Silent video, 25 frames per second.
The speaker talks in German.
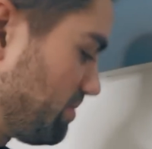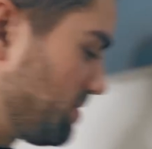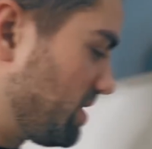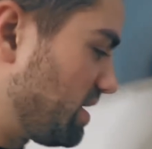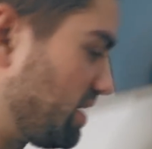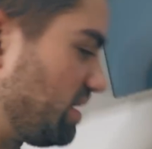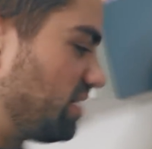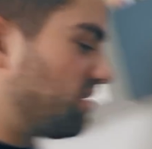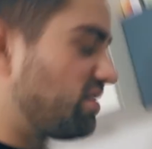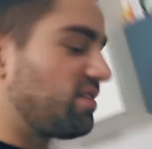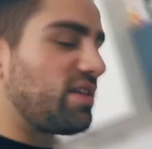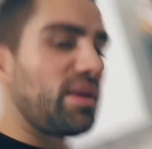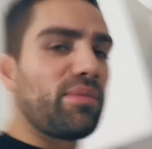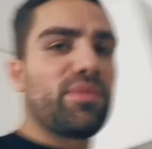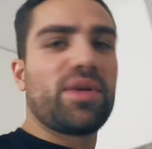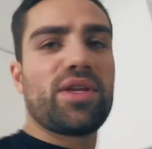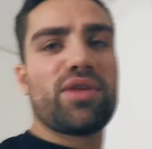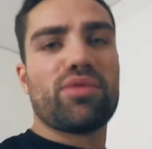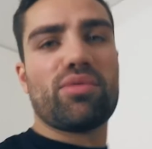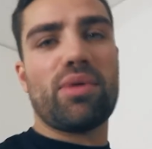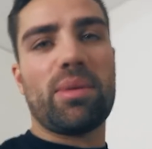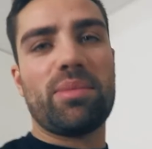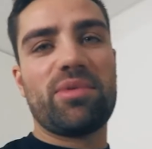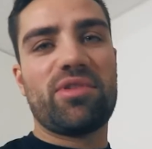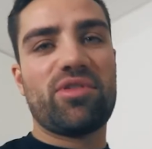mir ist, damit ich
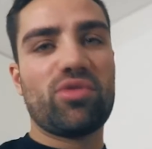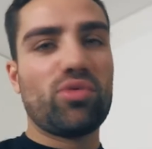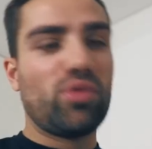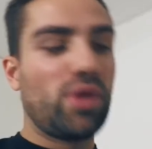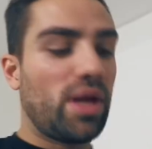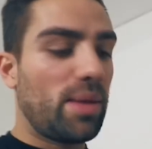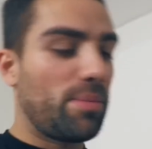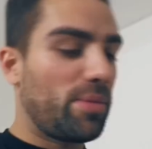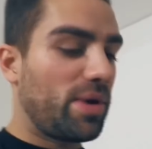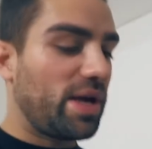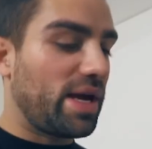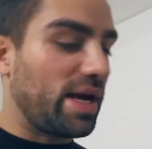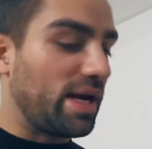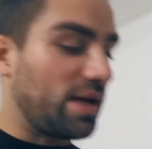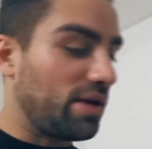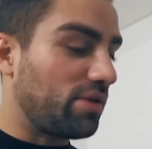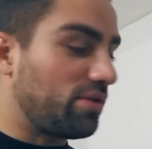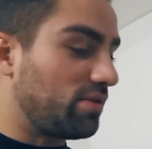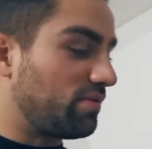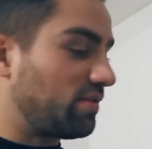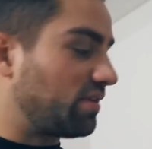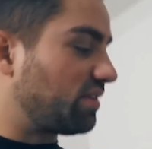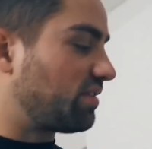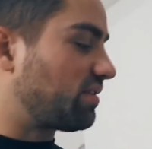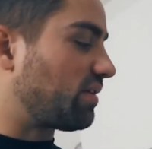überhaupt zunehmen kann
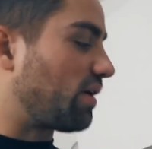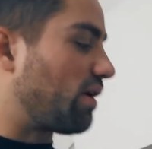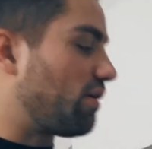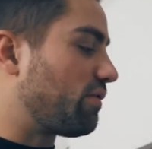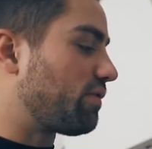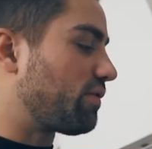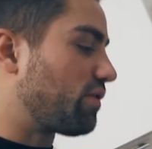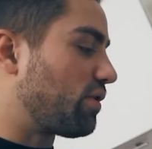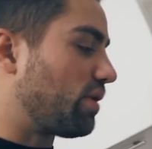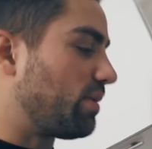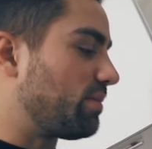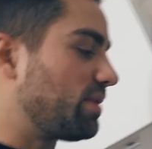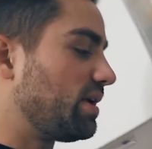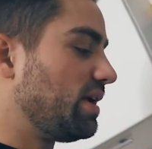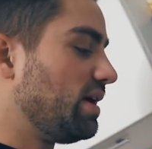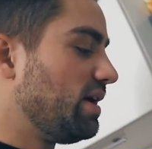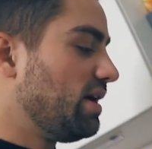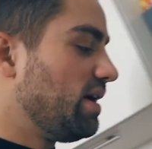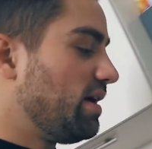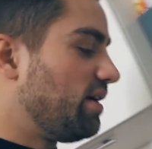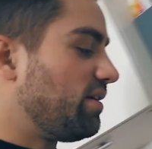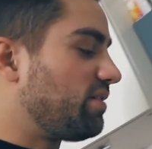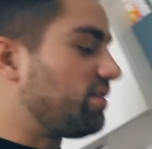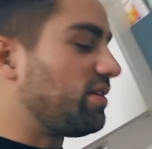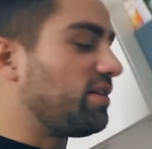und was draufkommt,
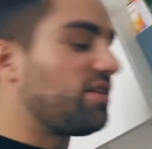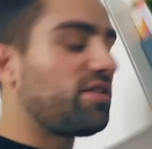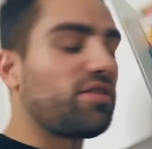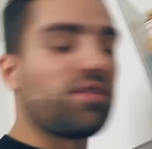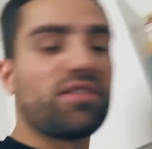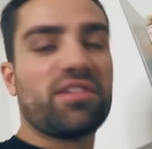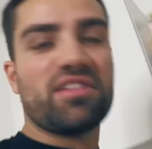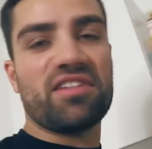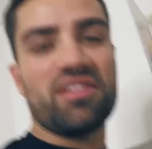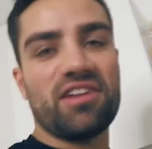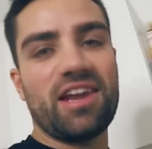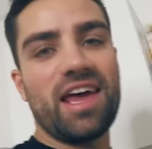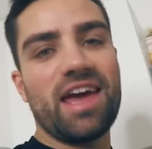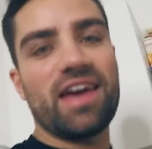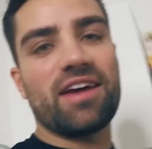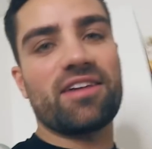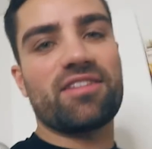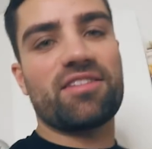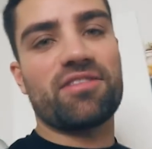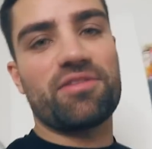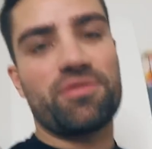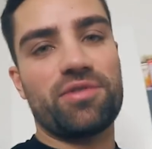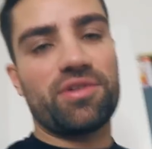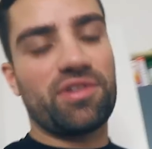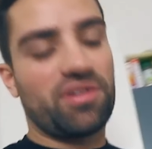sind so
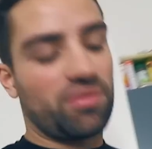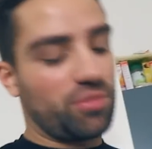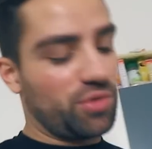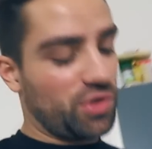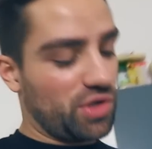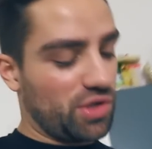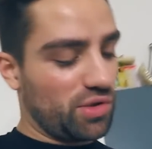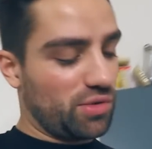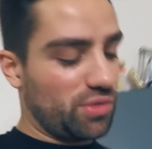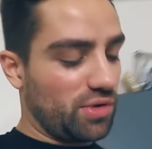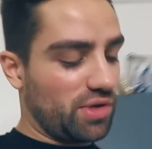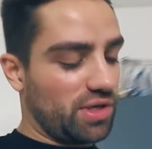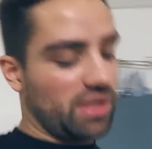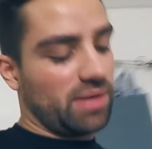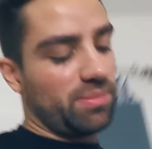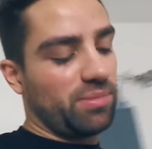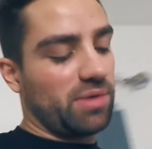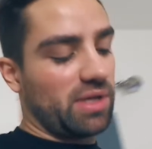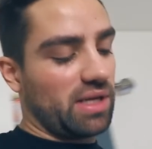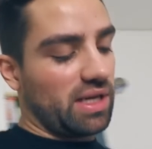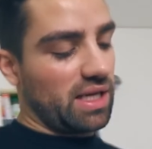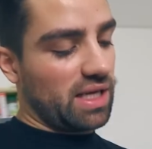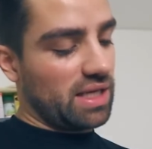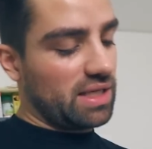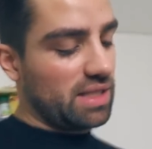Snacks für zwischendurch. Ich habe
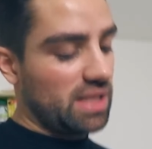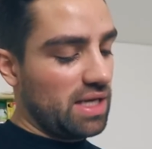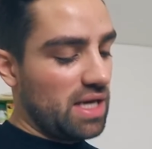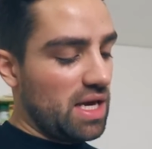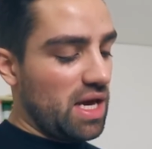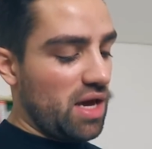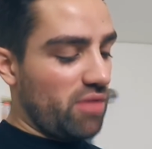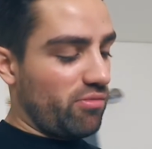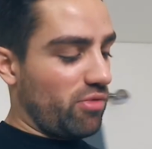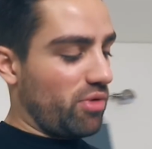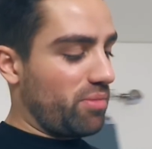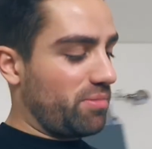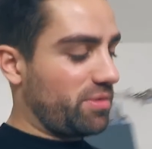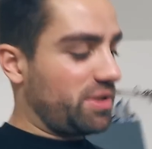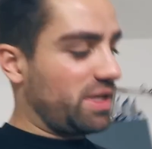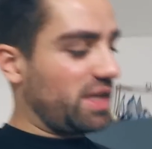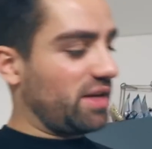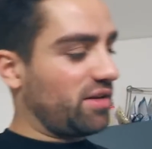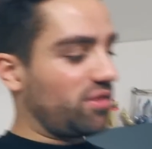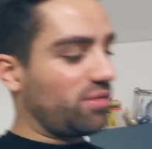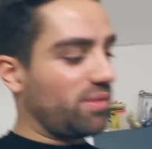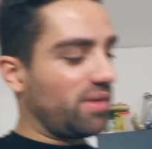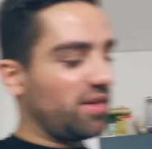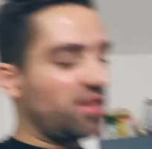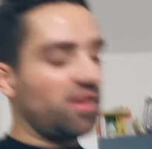dann echt
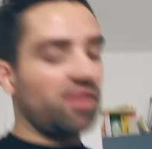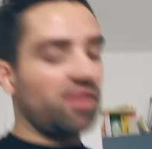momentan sowas